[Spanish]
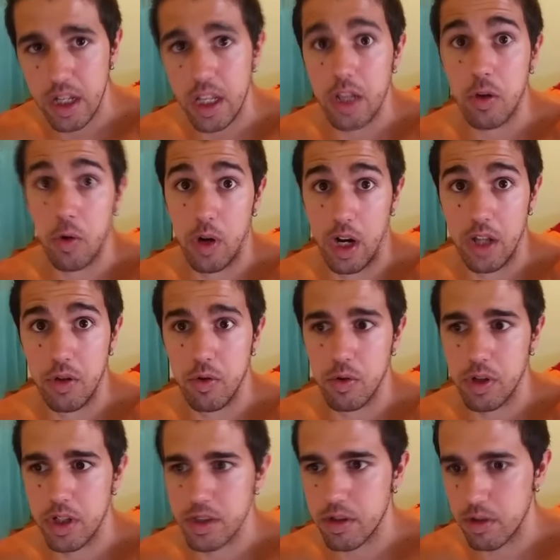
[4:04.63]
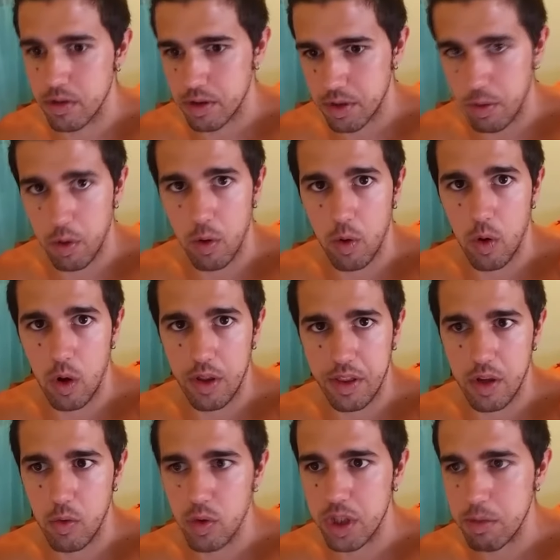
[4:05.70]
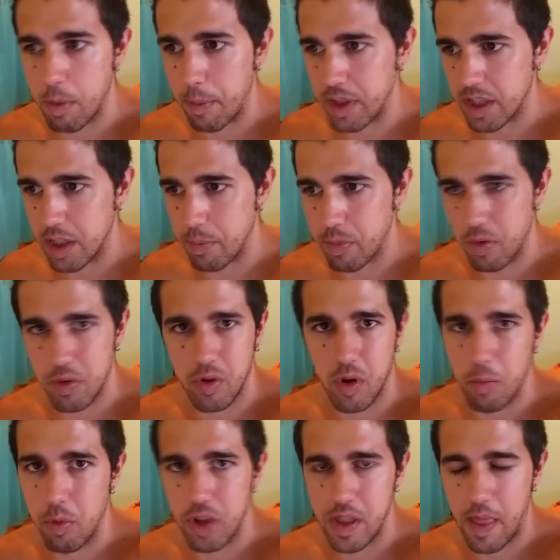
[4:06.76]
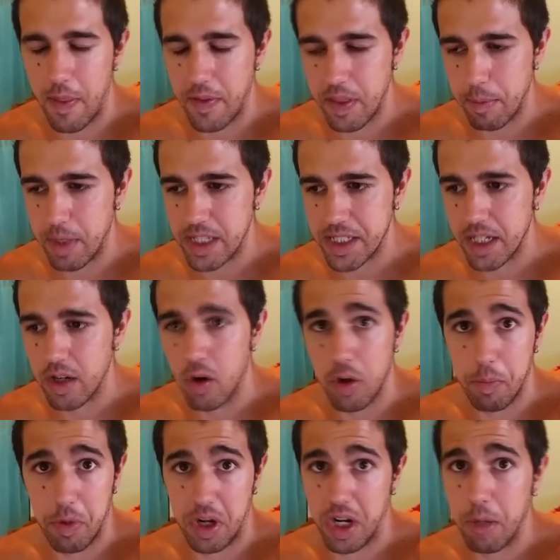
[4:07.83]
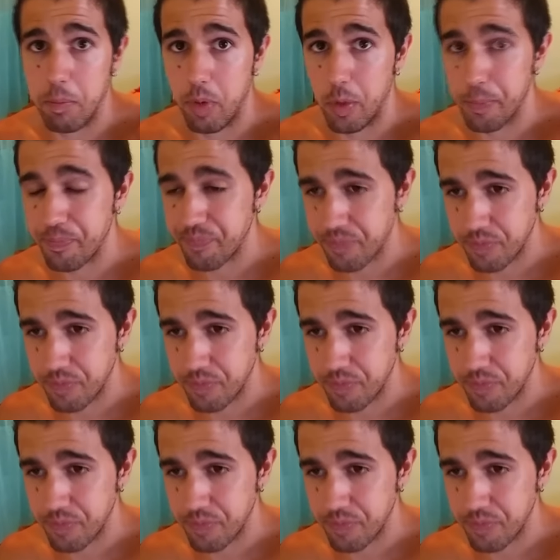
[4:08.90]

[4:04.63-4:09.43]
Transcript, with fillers: y con el ayuno que suelo hacer últimamente por comodidad y demás, hoy por ejemplo